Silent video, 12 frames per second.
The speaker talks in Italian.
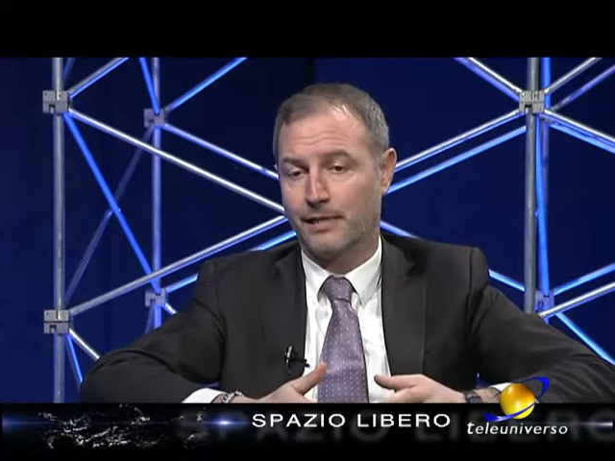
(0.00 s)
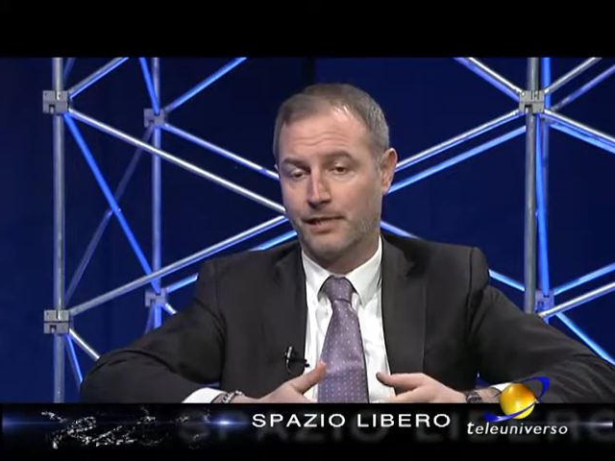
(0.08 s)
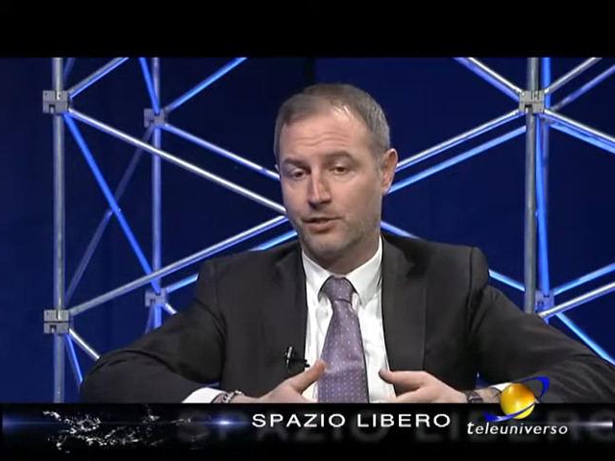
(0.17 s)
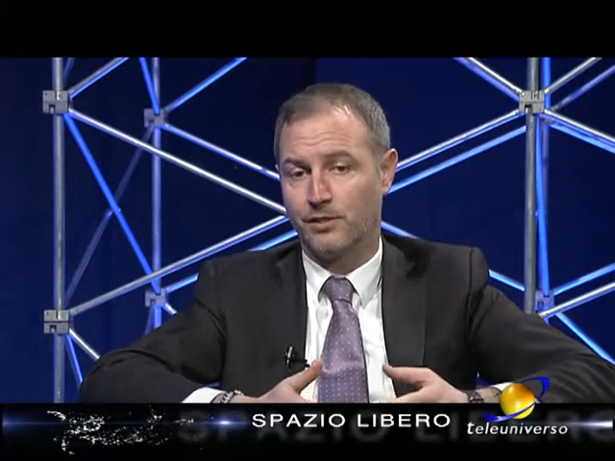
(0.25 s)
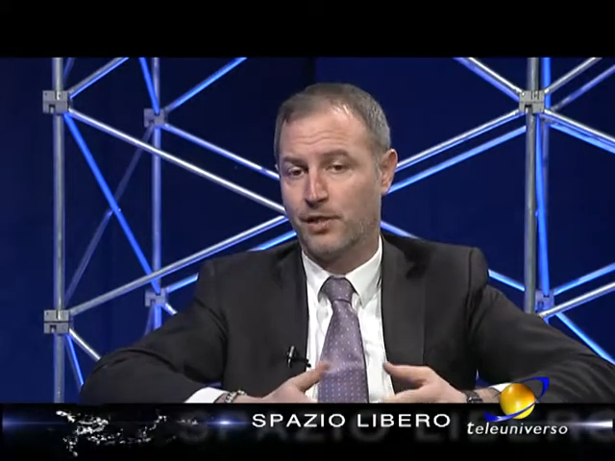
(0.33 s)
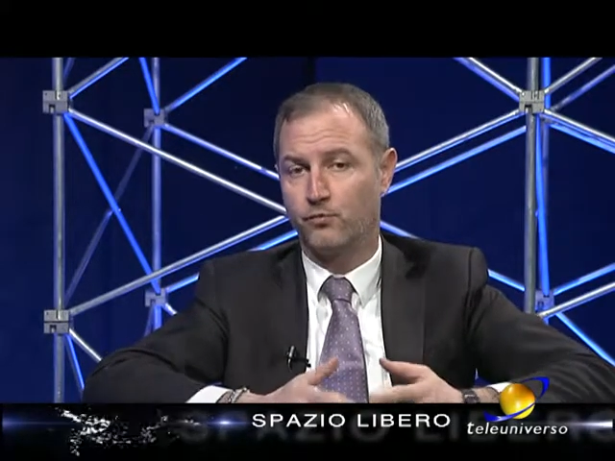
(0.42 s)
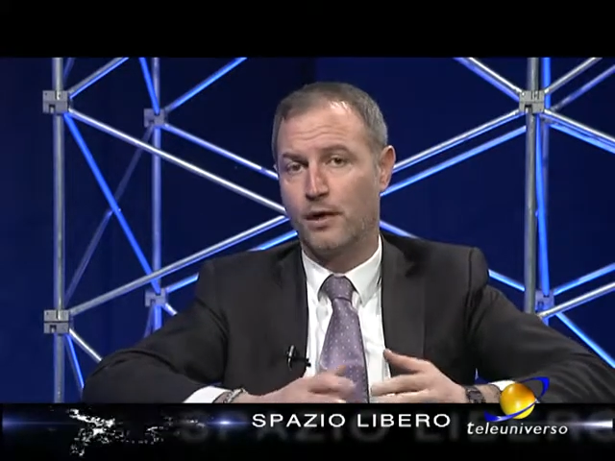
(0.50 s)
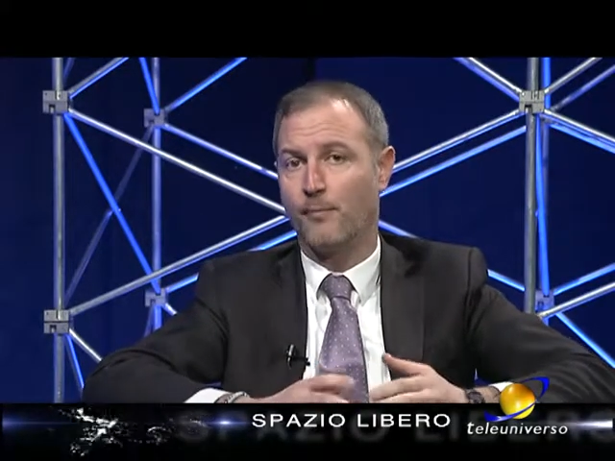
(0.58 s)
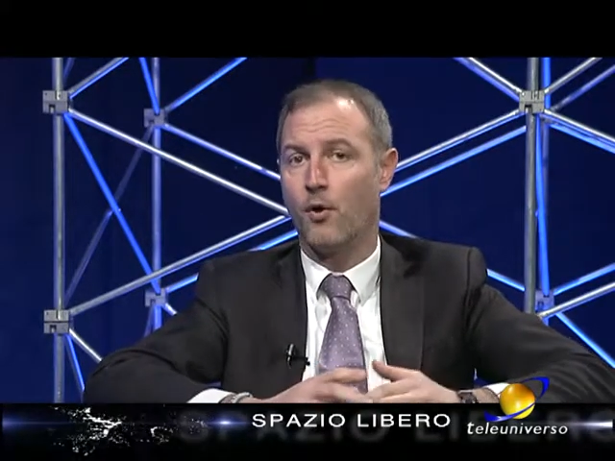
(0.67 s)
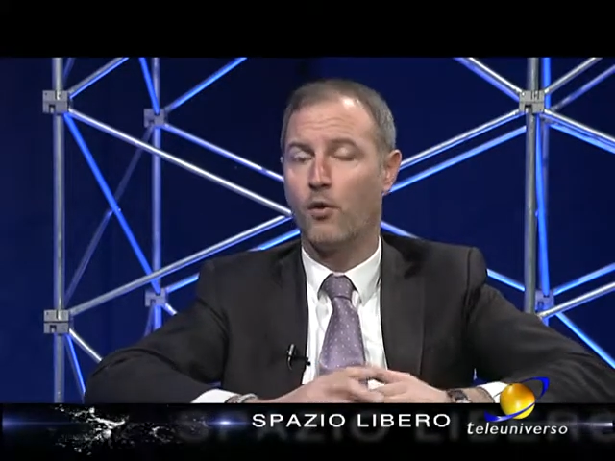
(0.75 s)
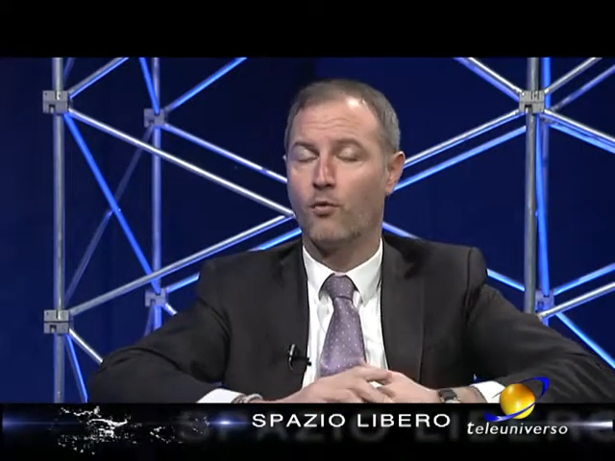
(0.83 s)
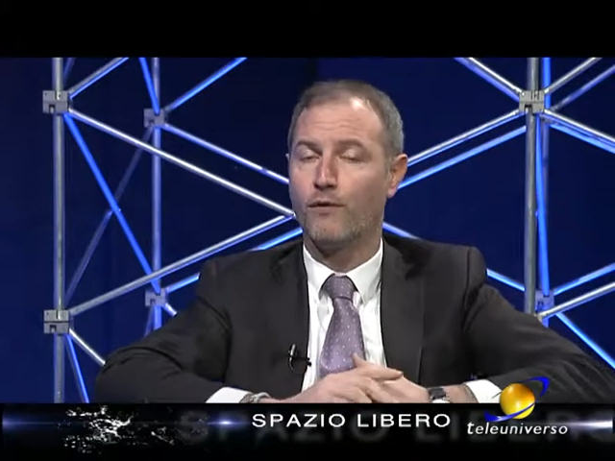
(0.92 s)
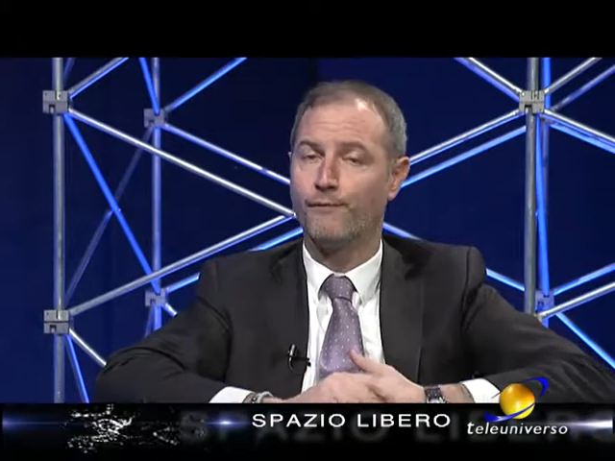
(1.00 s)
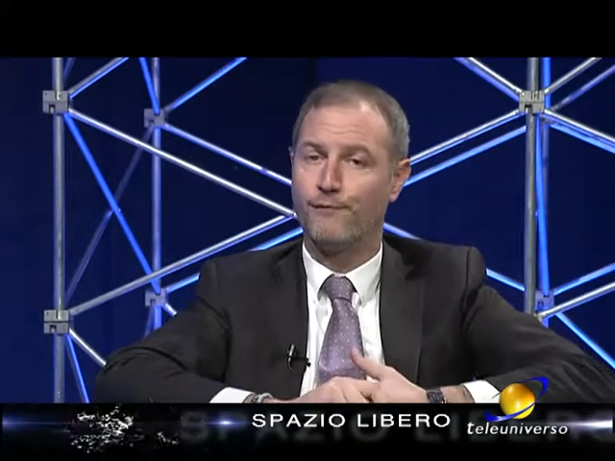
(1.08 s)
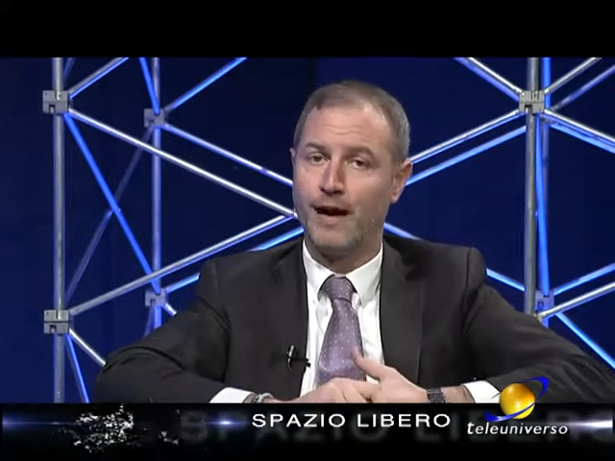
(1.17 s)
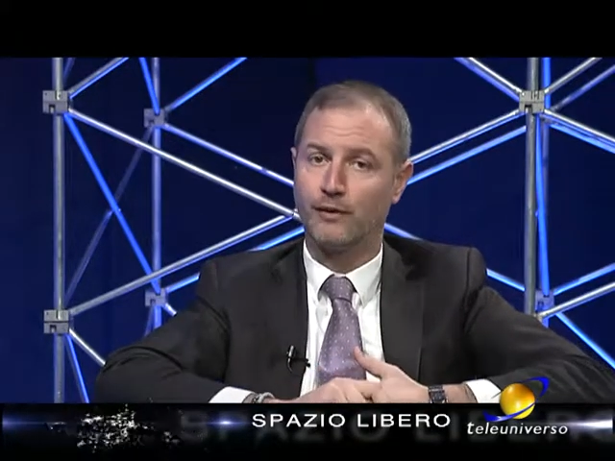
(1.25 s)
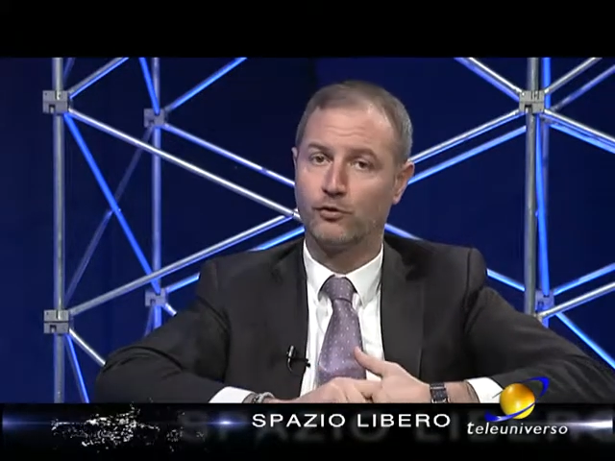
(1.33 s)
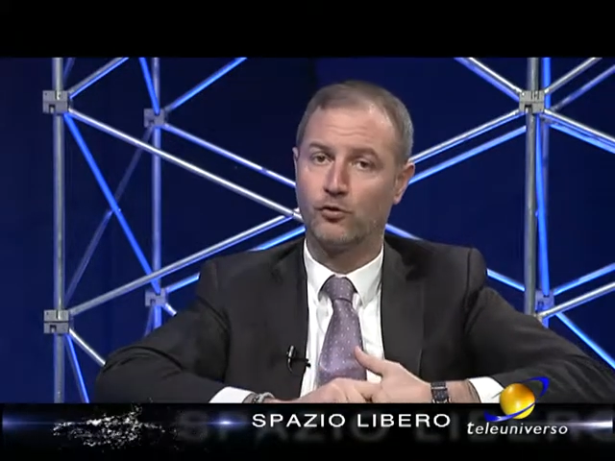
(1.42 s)
legislatura poco ha
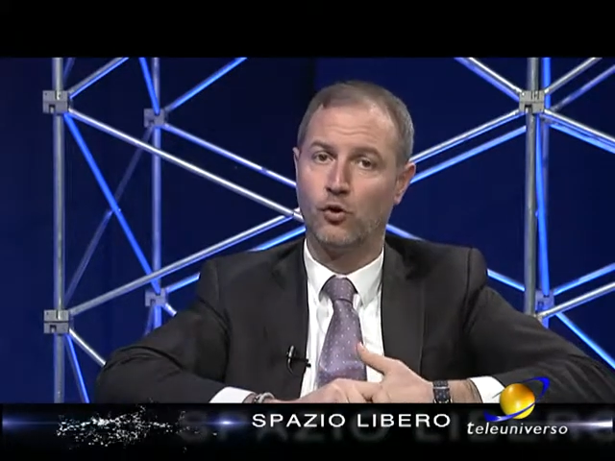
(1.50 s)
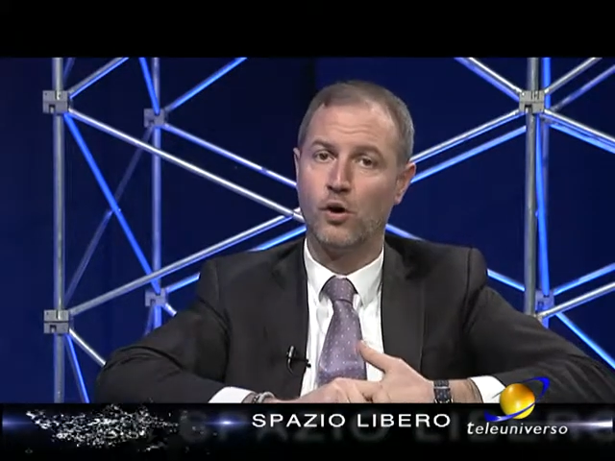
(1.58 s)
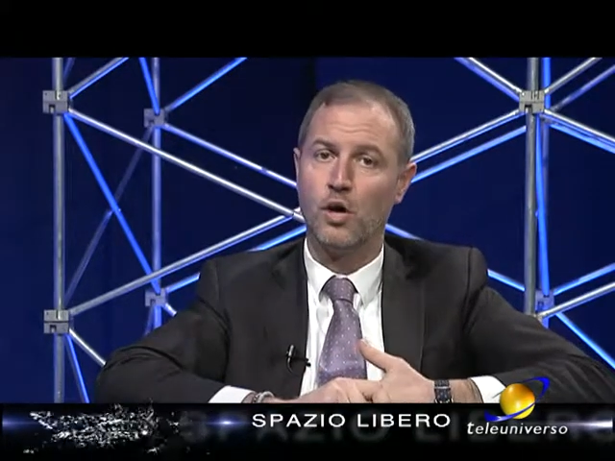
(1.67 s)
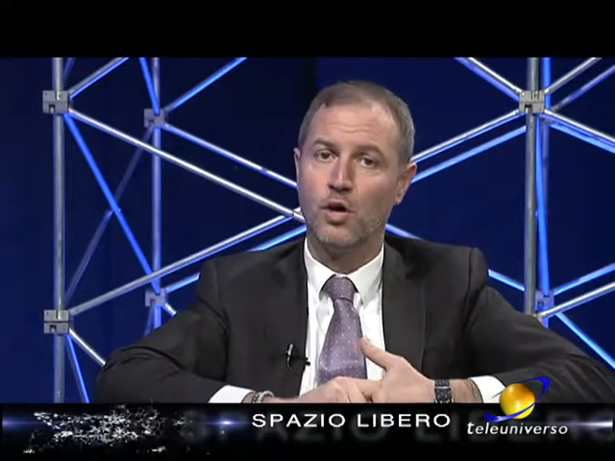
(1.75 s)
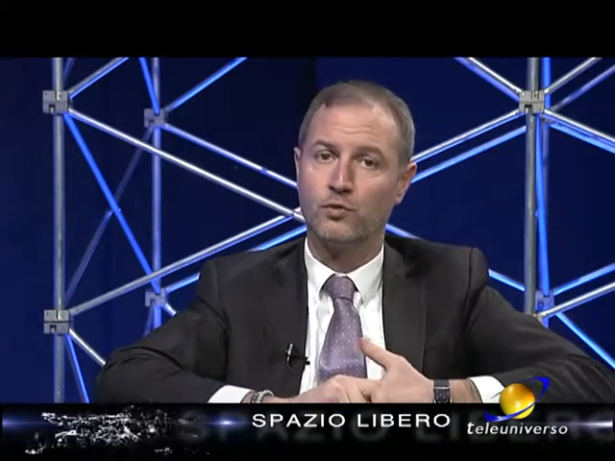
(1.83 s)
fatto